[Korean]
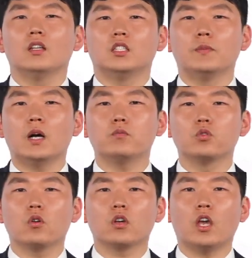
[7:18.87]

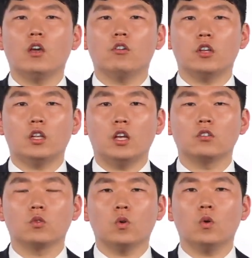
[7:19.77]
지방분권 개헌에
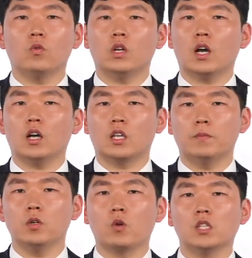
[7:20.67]
대해서도 우리가
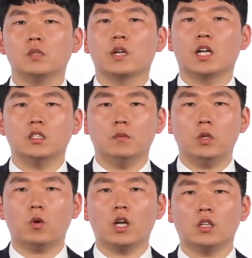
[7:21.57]
깊은 관심을 가질
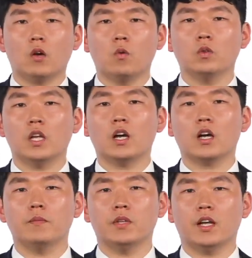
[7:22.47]
필요가 있다고
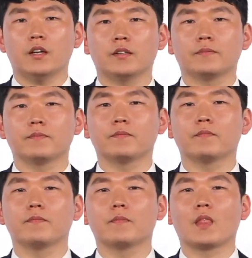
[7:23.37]
생각합니다.
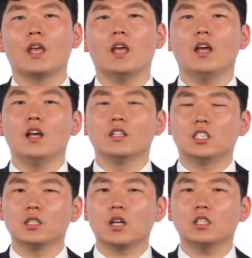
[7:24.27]

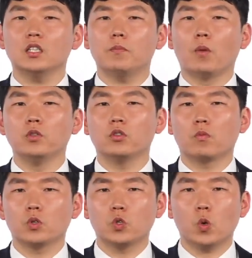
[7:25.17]
지금까지
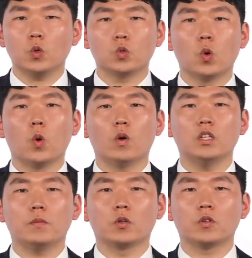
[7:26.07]
법률정보쇼
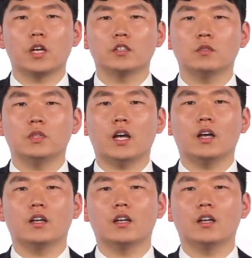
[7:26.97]
조원익 변호사였습니다.